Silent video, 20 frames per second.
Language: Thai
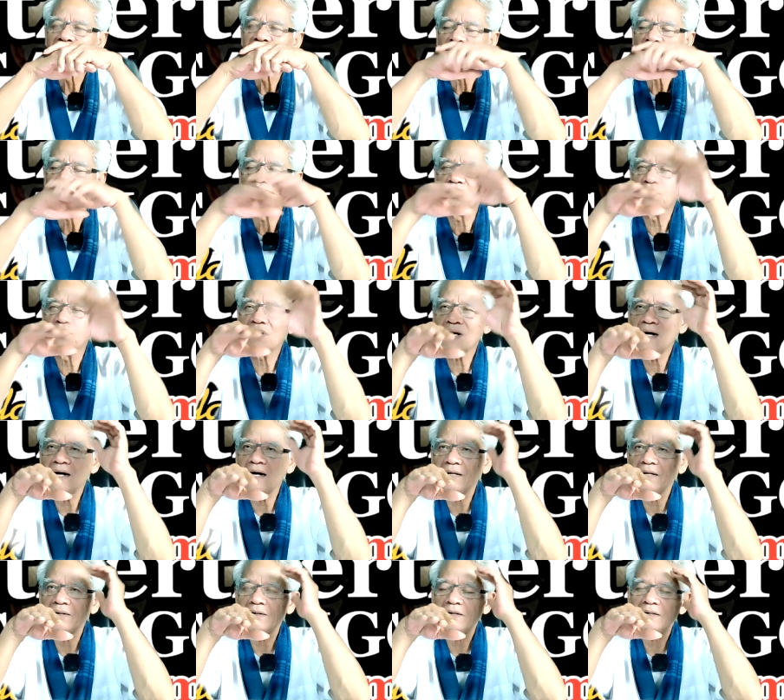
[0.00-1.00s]
เจ้าคุณรา
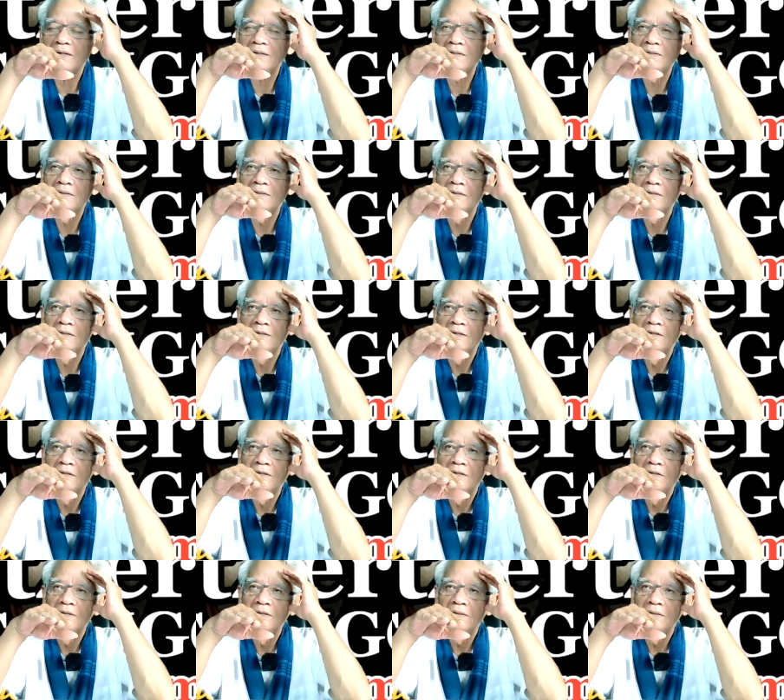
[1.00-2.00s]
ชเนาะ
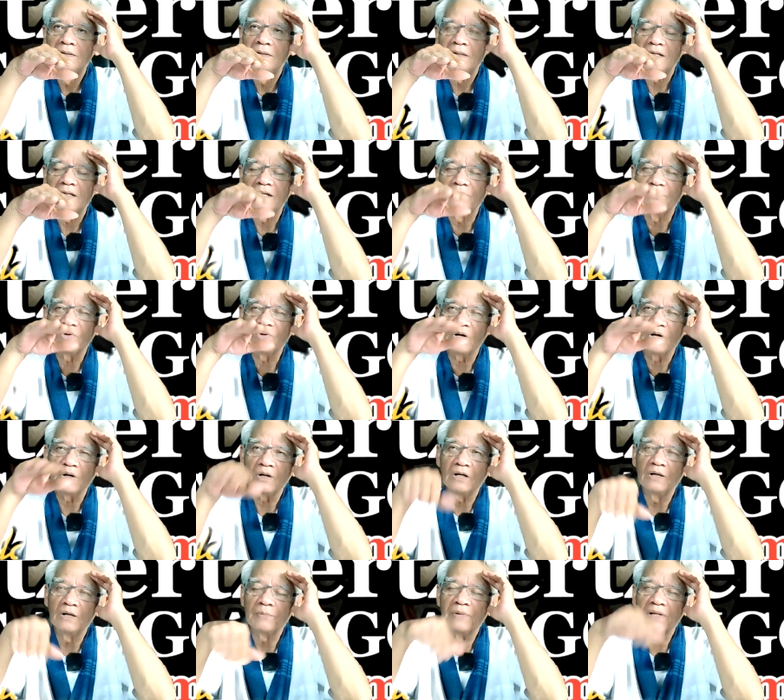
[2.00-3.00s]
เริ่มแล้วก็
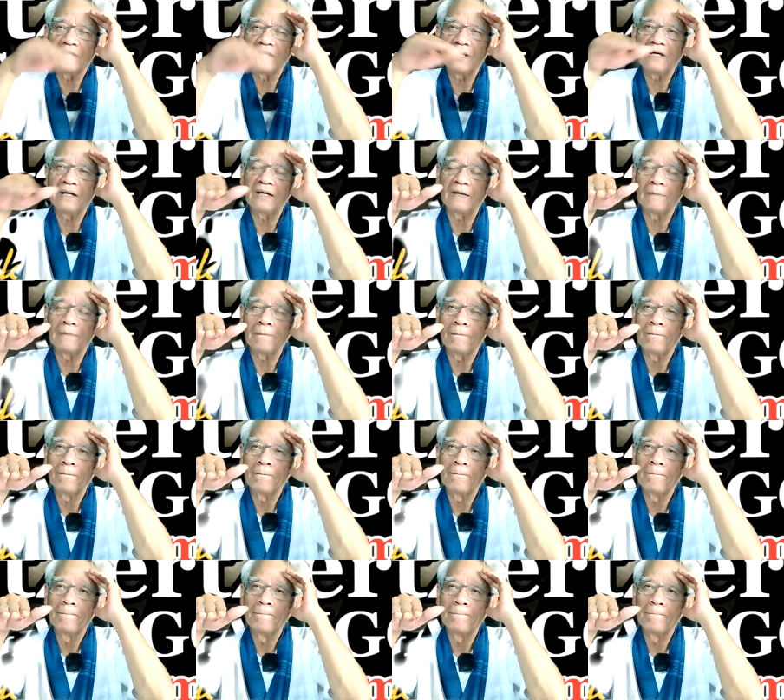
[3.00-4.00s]
คือพระเทพ
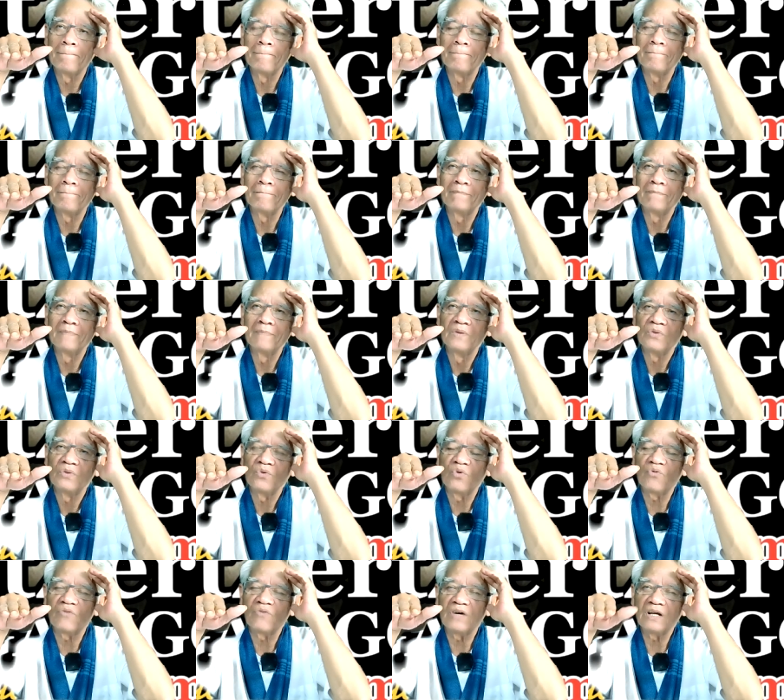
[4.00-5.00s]

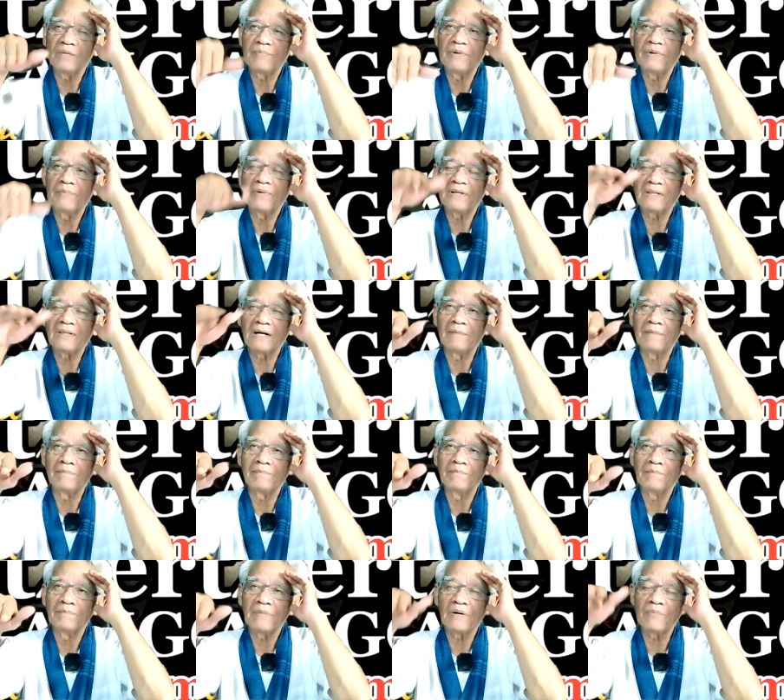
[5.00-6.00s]
ทุกวันนี้เป็นพระธรรม
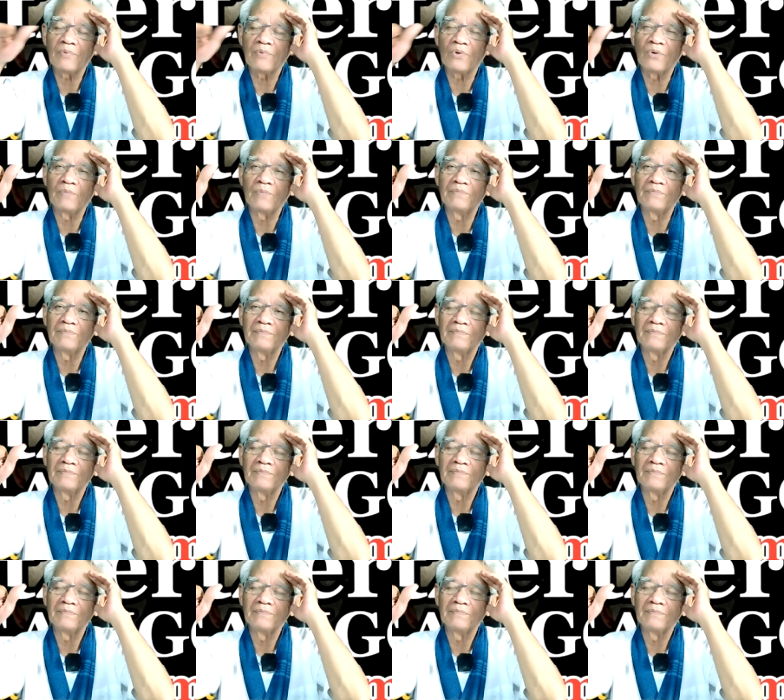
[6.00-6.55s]
พระพรหม